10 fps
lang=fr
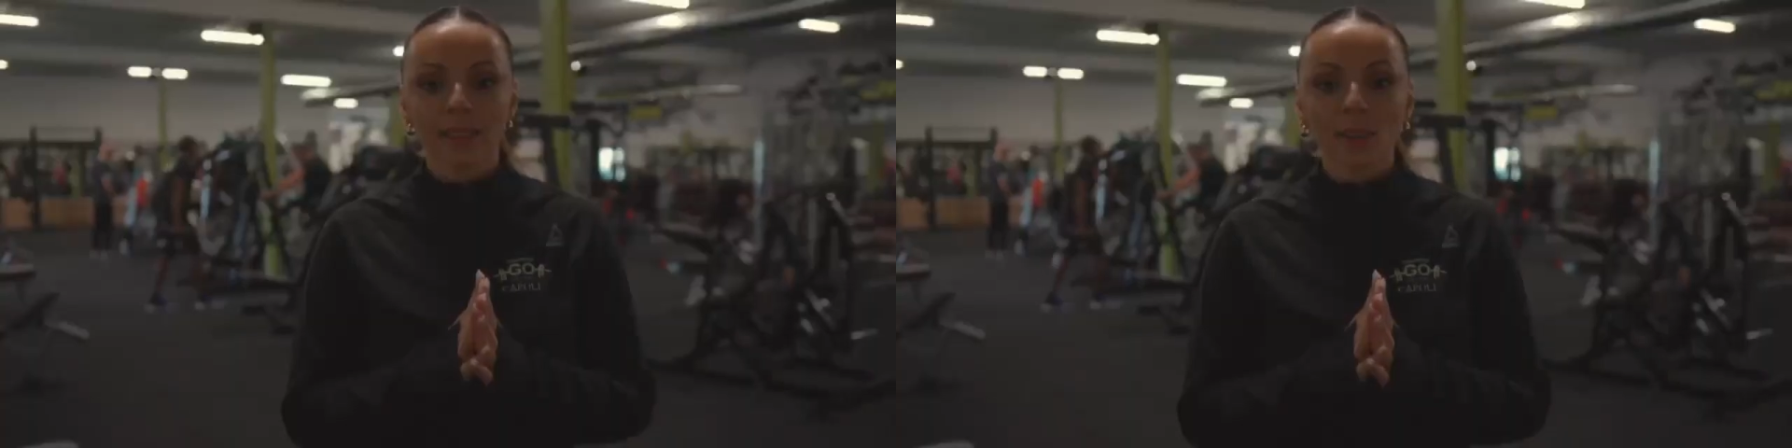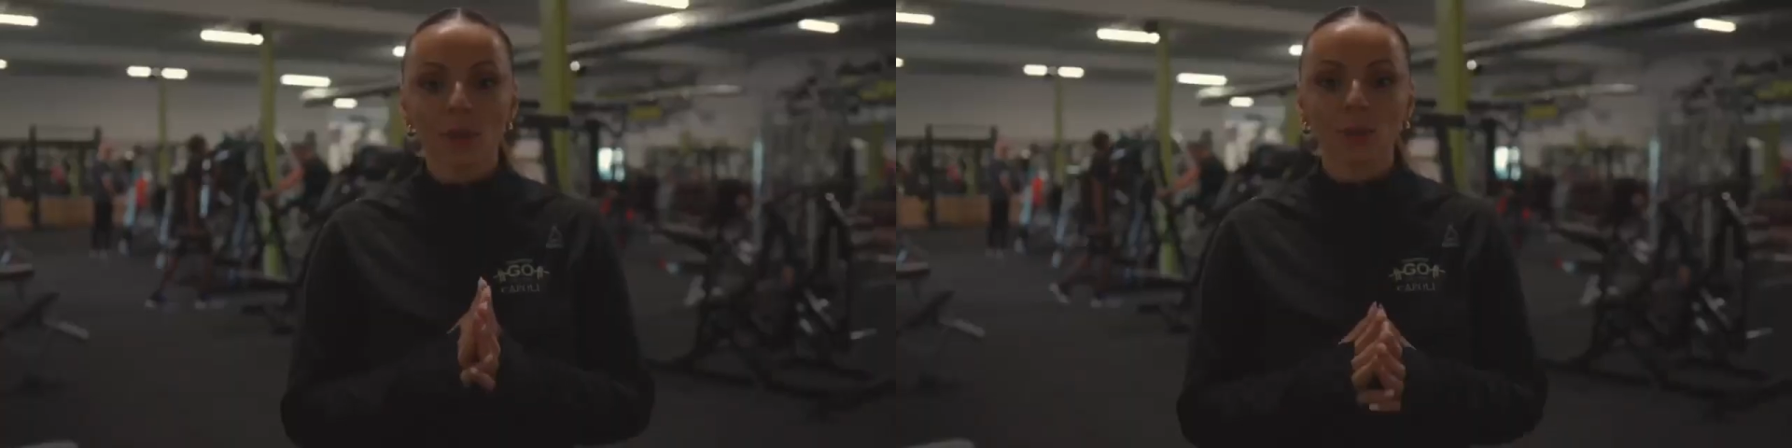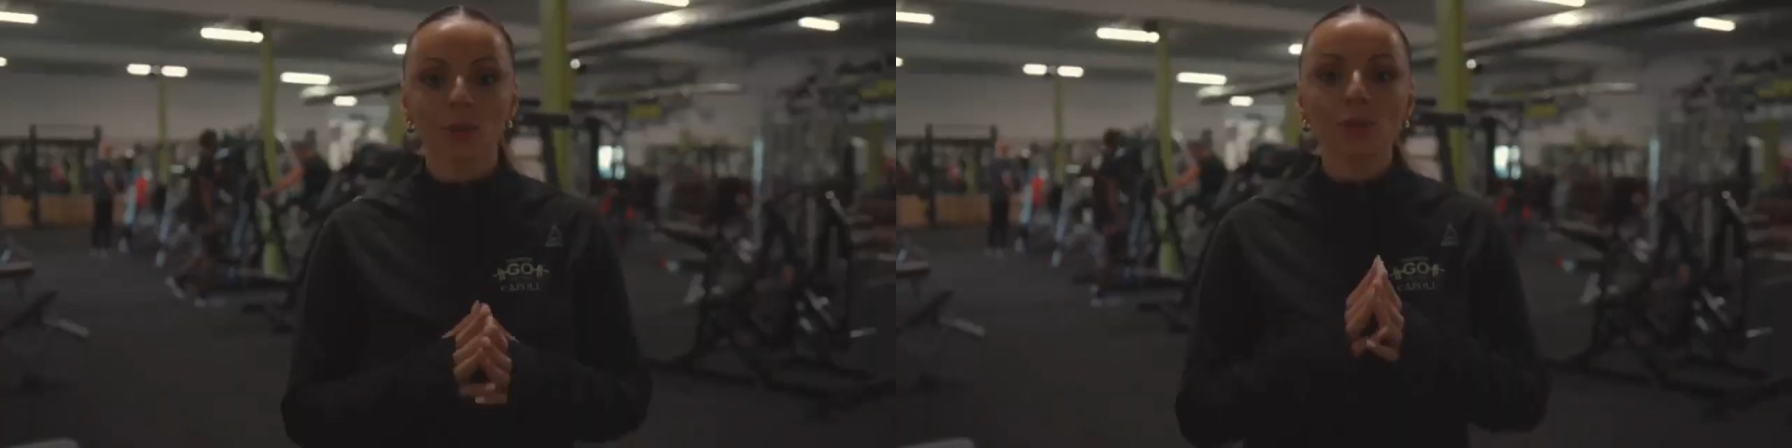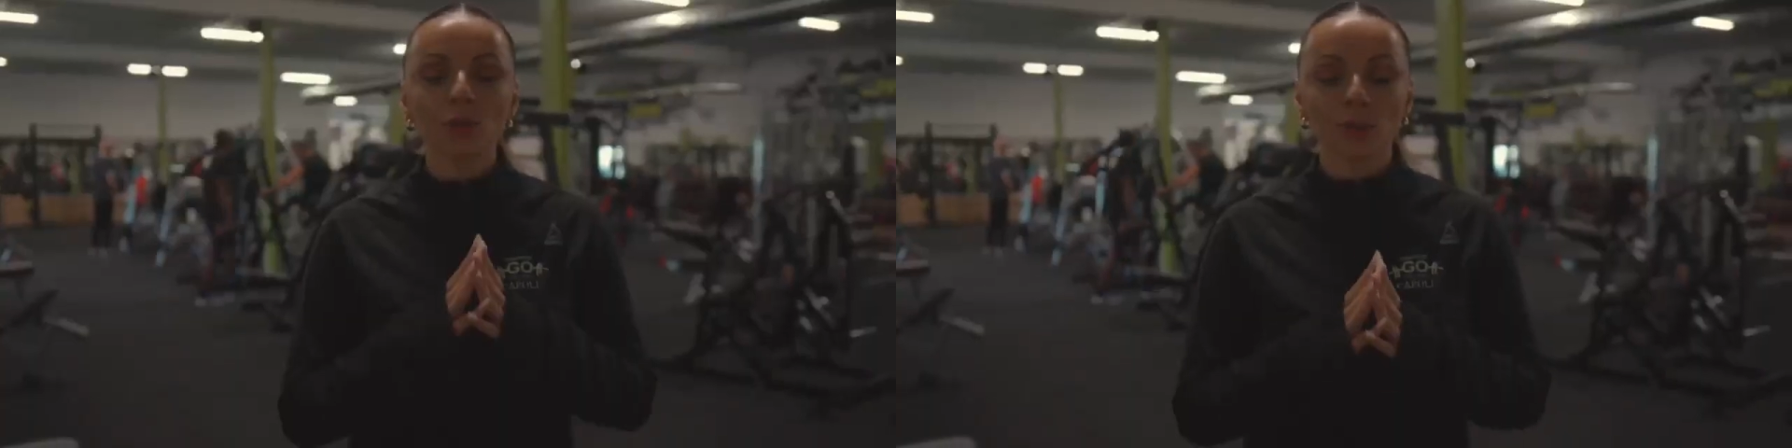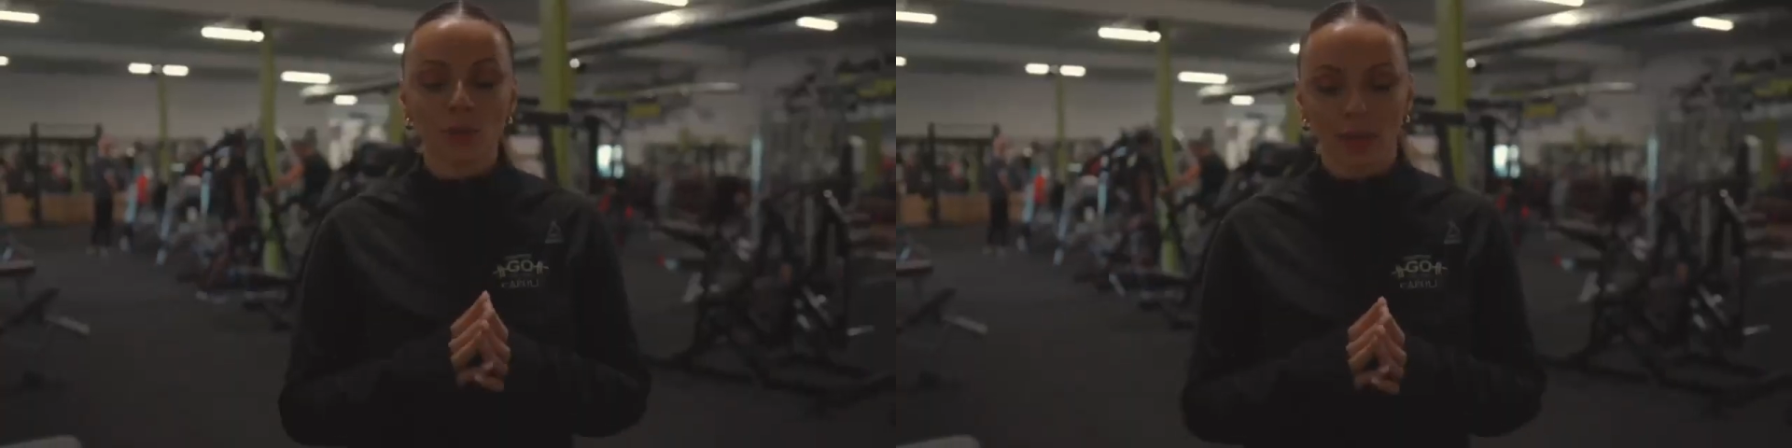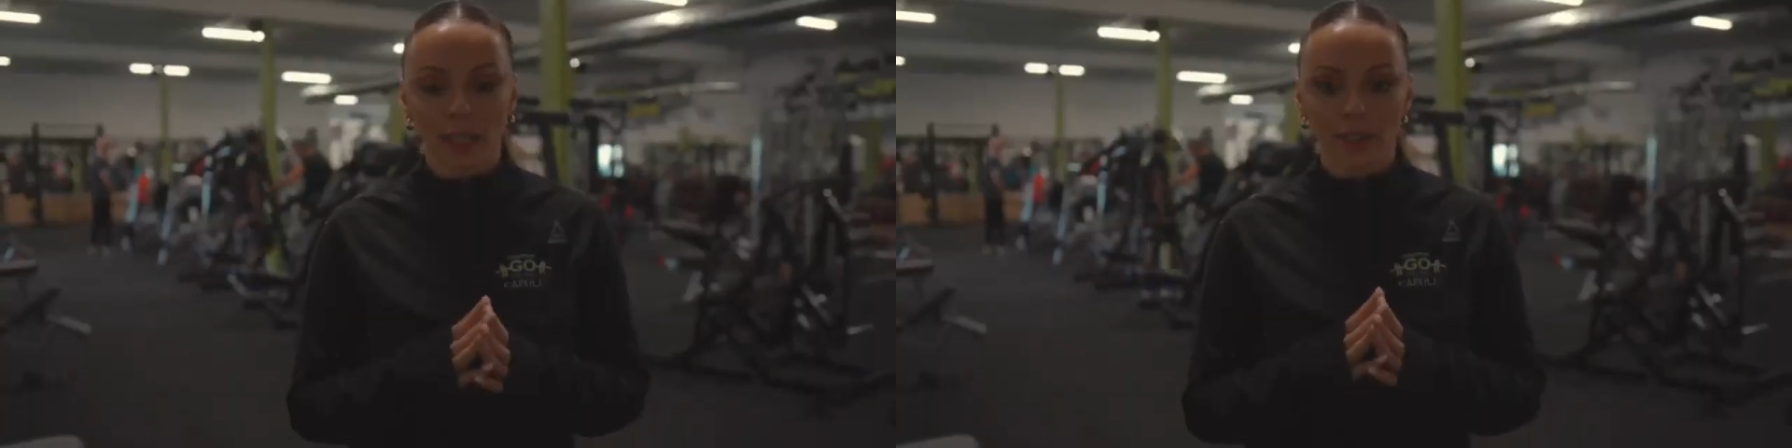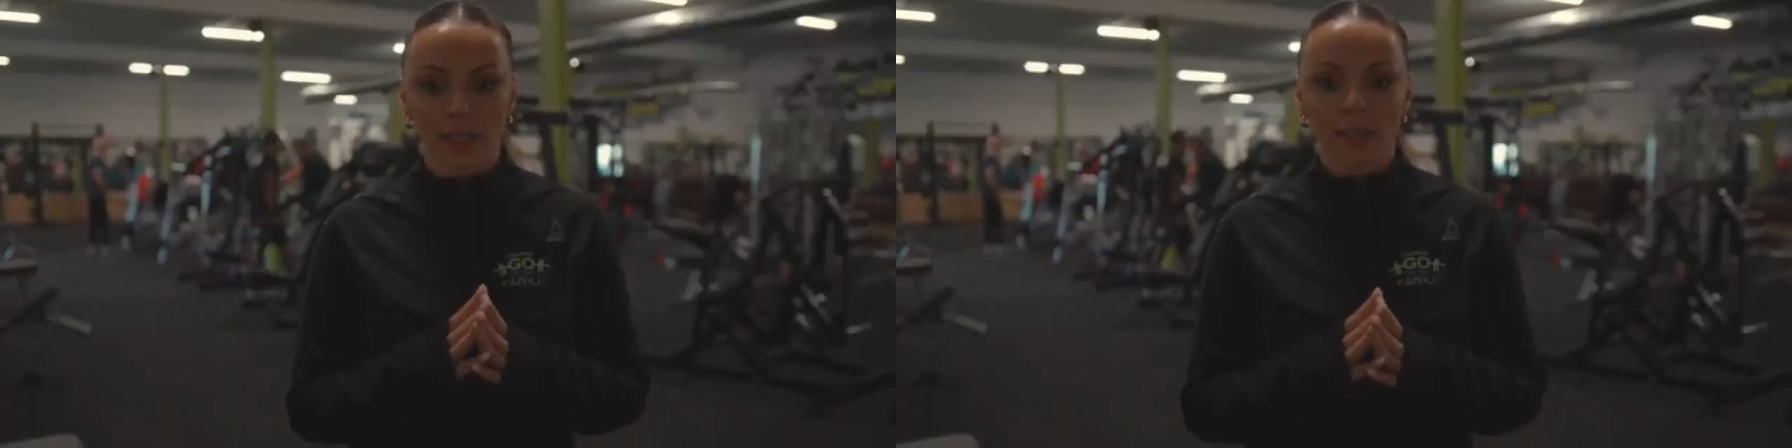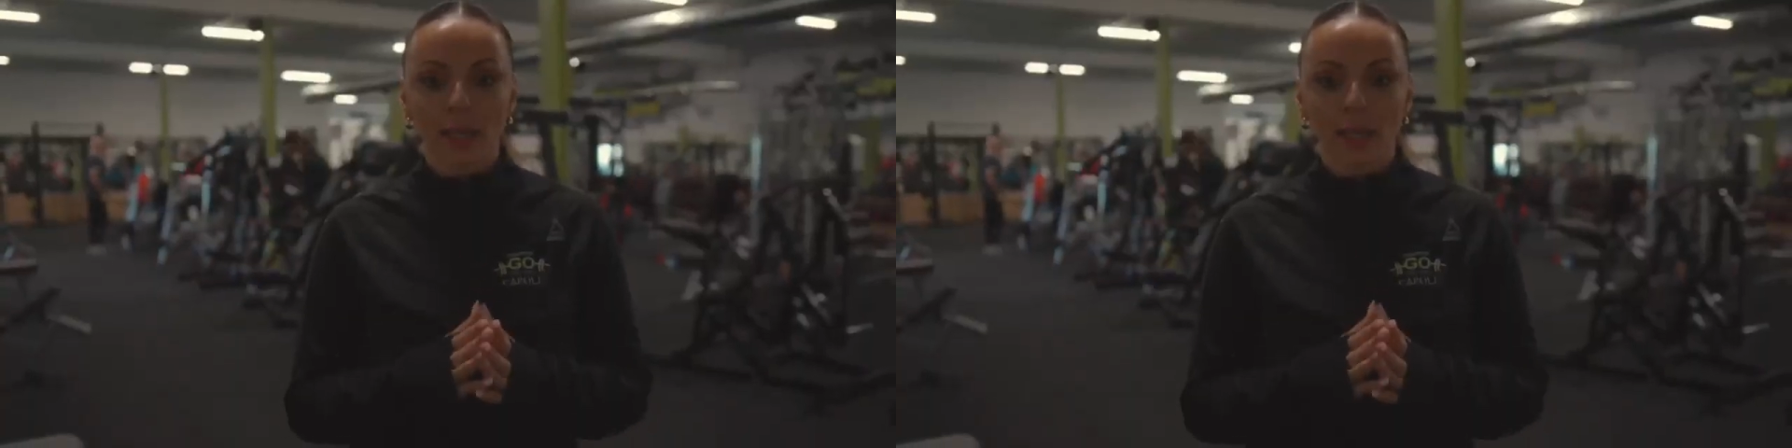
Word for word: Trainingo tout ce dont vous rêviez.